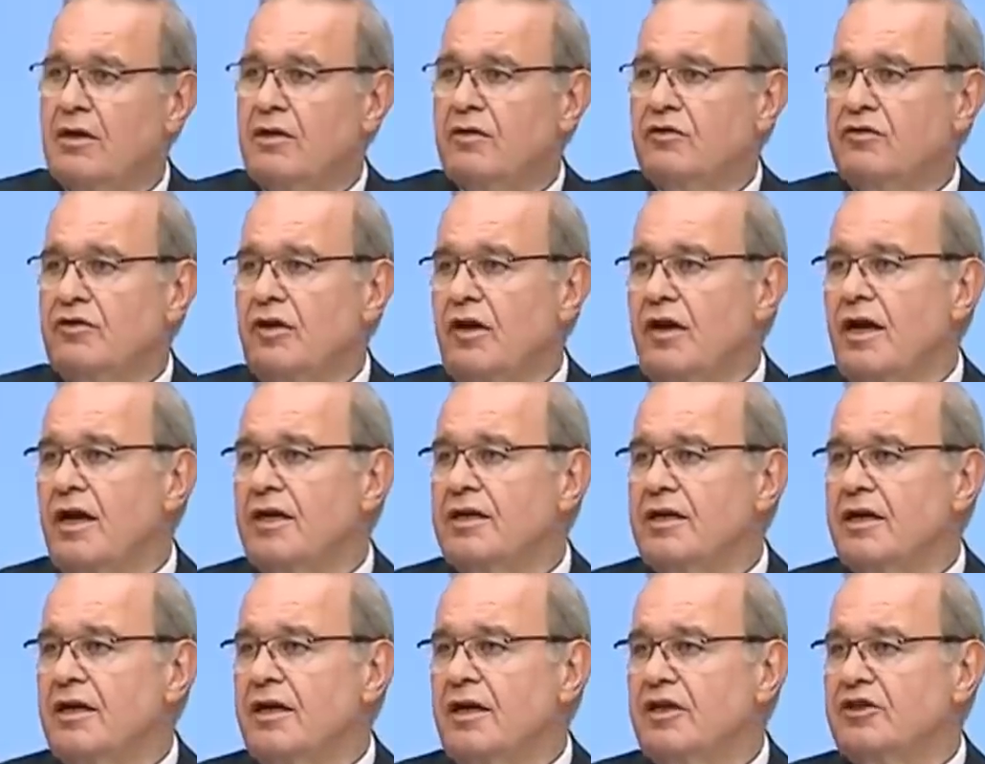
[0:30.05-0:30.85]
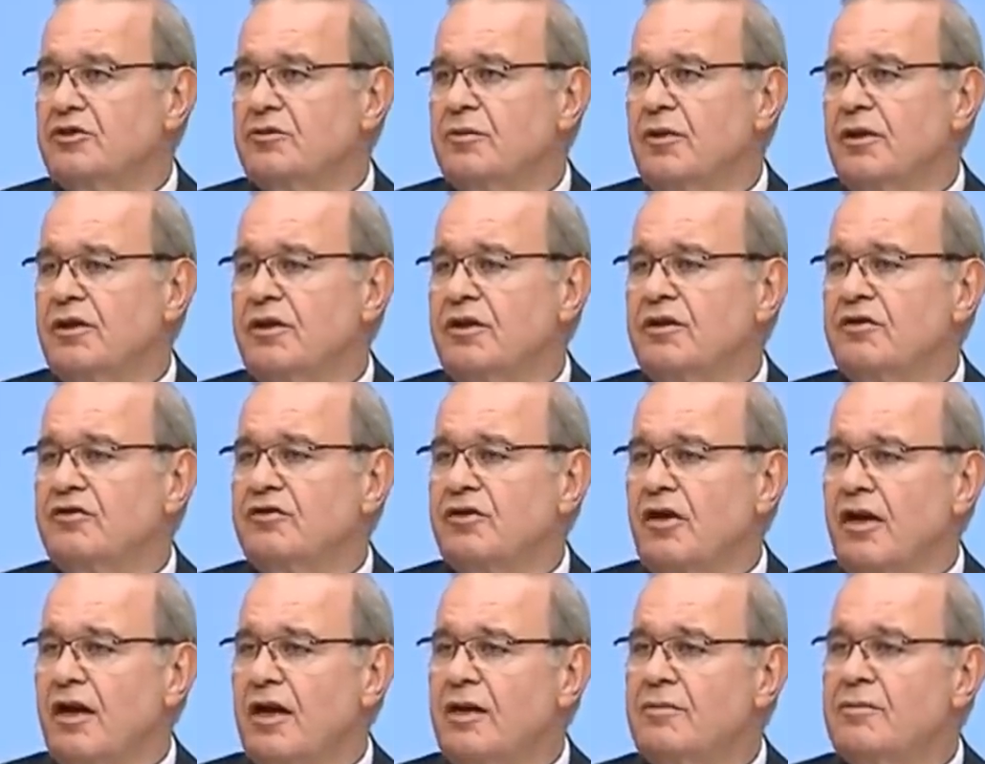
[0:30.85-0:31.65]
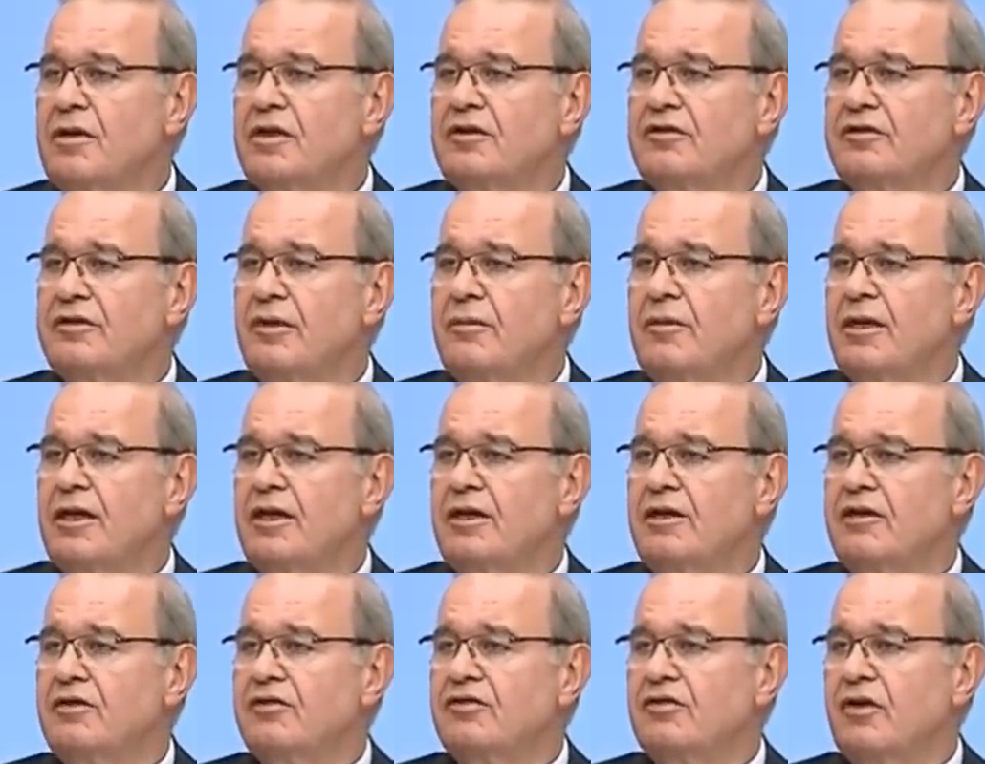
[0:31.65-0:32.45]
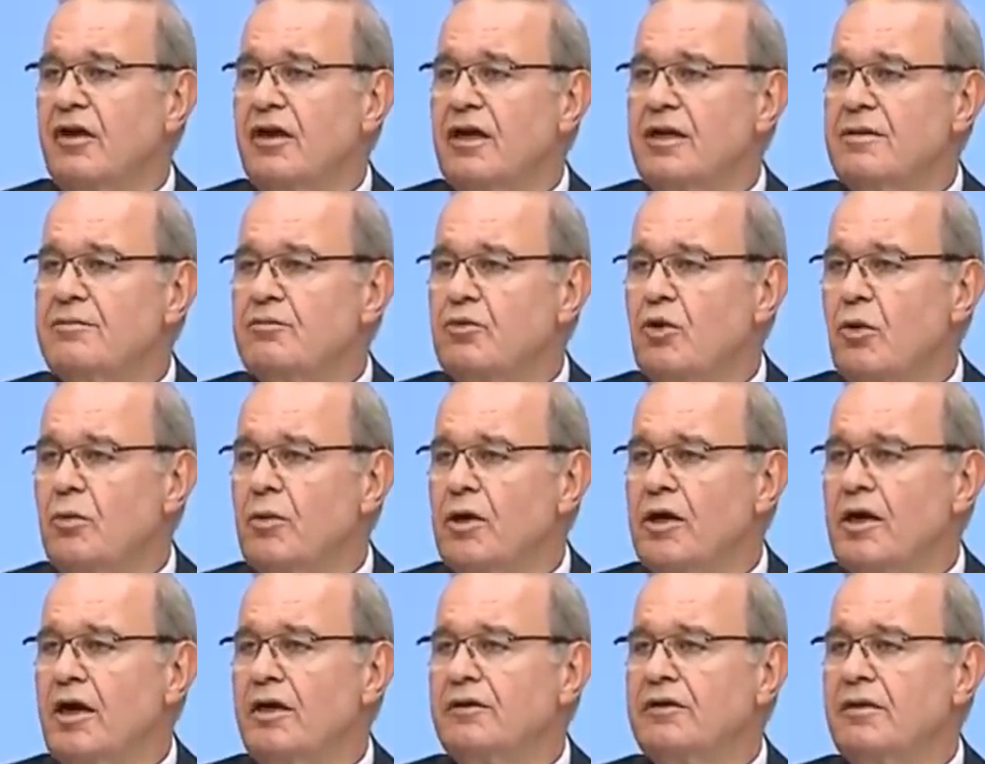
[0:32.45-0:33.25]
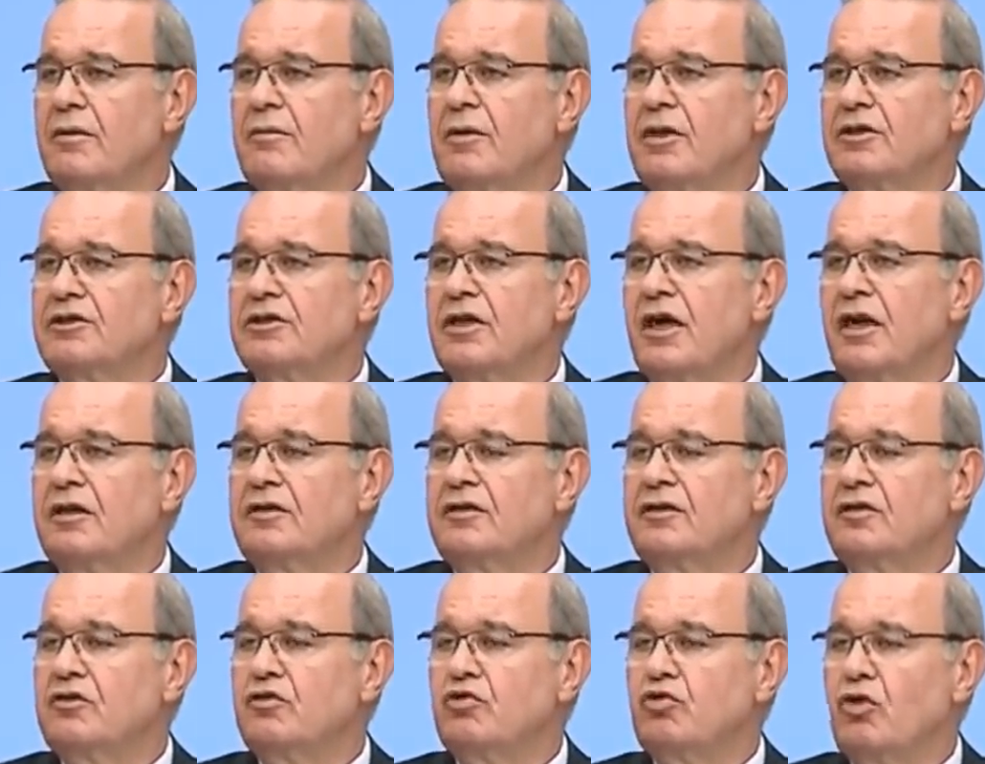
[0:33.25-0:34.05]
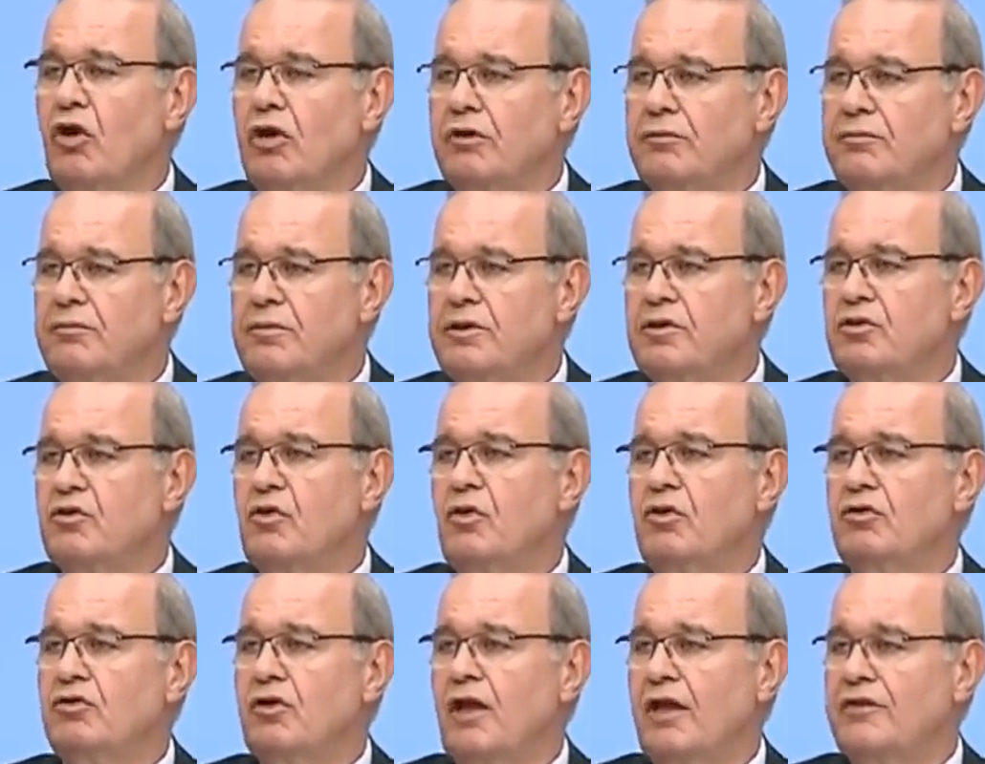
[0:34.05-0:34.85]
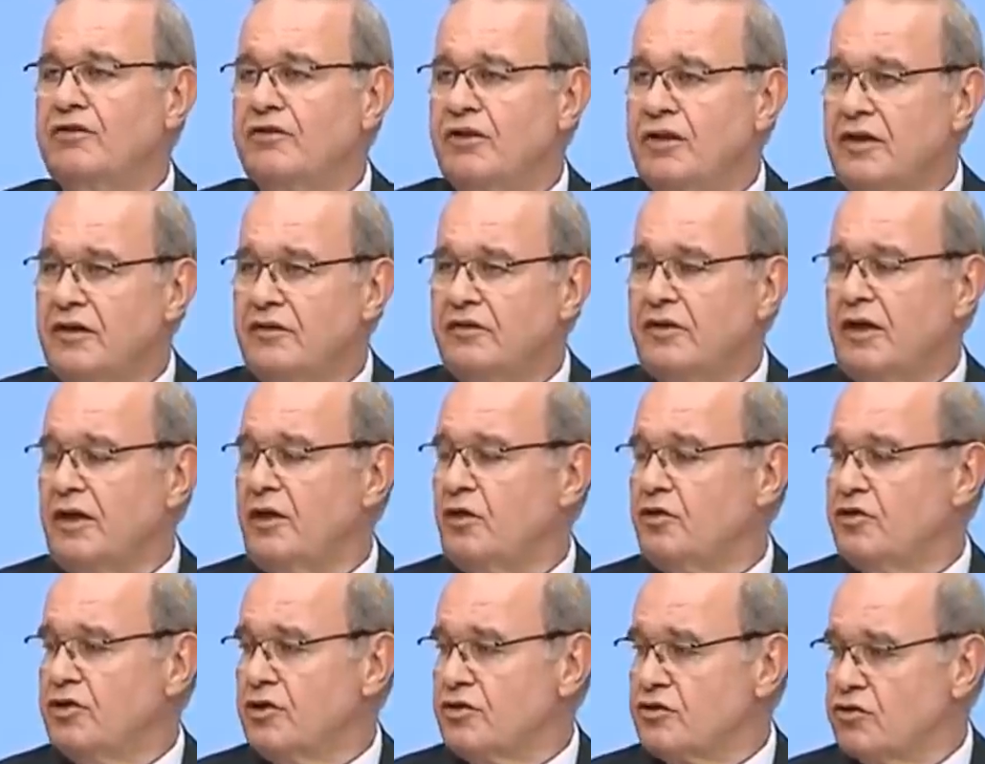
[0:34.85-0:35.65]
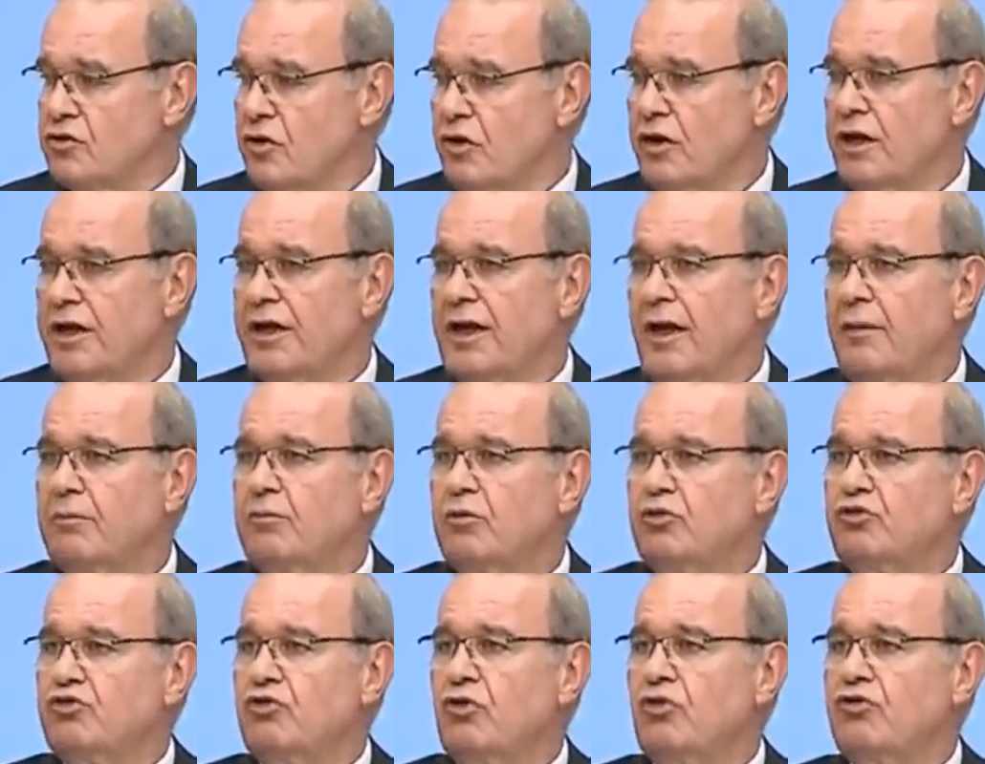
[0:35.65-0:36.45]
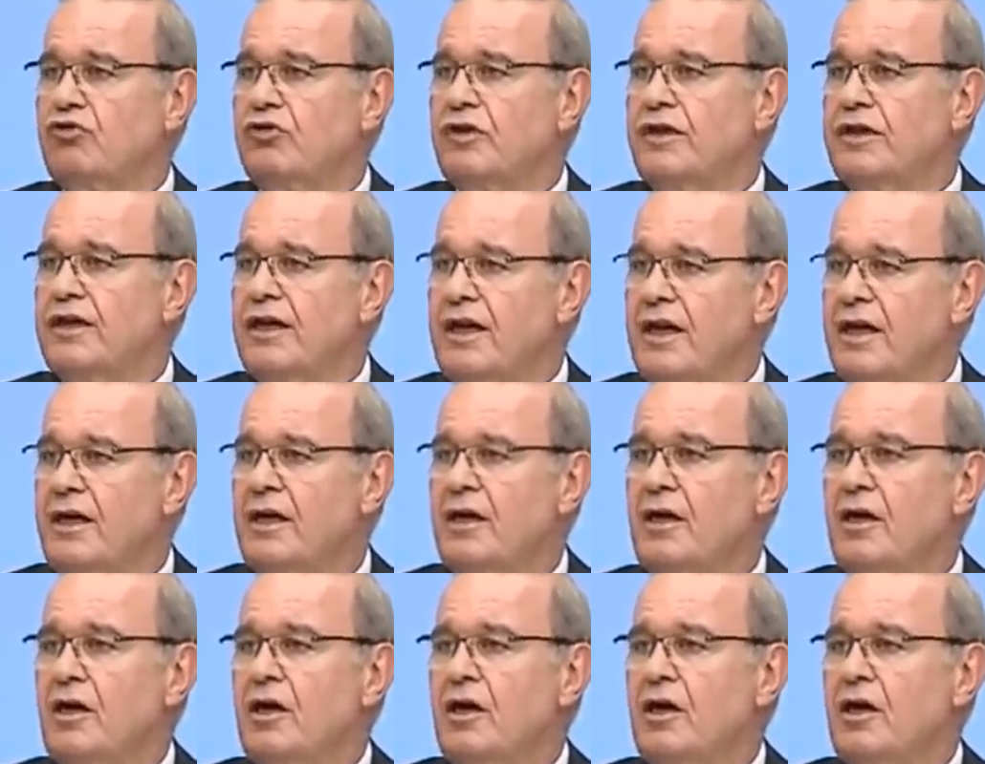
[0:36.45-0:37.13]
saray yanaşmaları, saray beslemeleri, sarayın propaganda başkanlığı dört bir koldan sekiz ay önce söylenen bu sözleri